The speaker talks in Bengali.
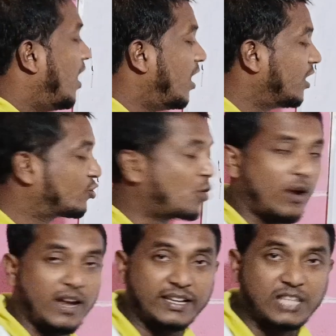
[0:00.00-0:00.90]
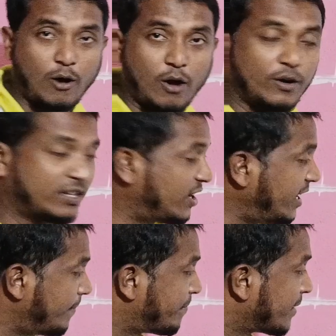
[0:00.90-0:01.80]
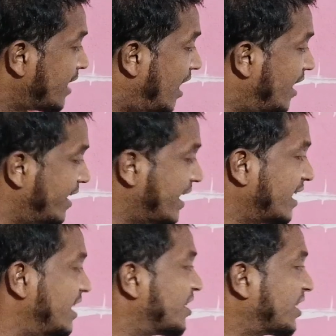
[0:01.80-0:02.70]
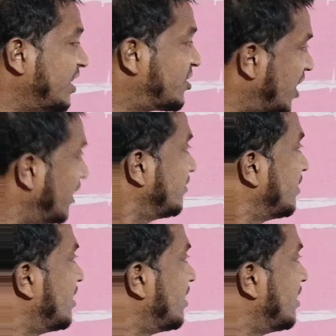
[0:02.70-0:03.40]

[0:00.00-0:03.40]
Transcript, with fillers: আর টয়লেট দেওয়া হয়েছে আর এখানে একটা কিচেন